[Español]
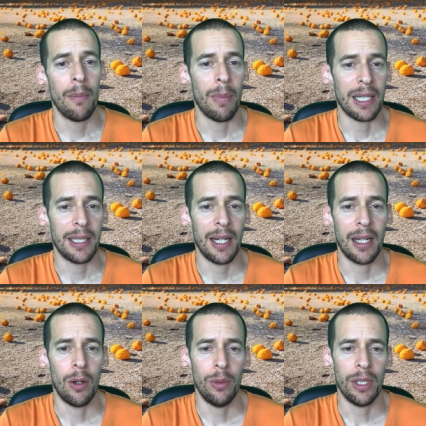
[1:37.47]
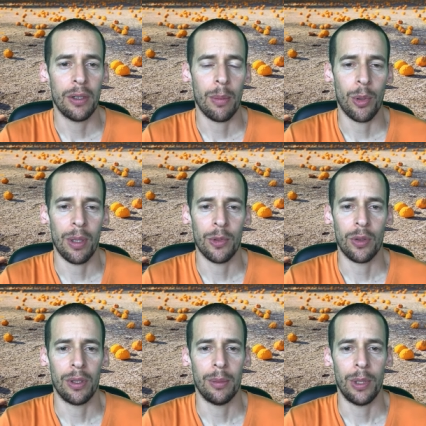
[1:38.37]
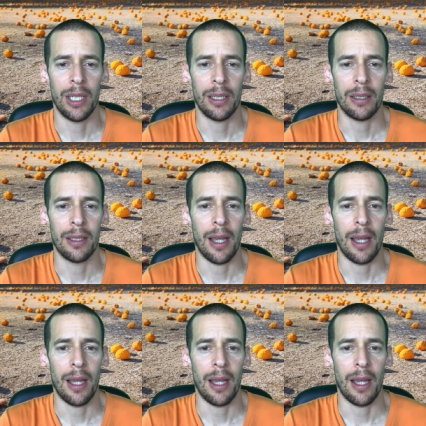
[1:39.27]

Pareciera que lo único que podríamos contribuir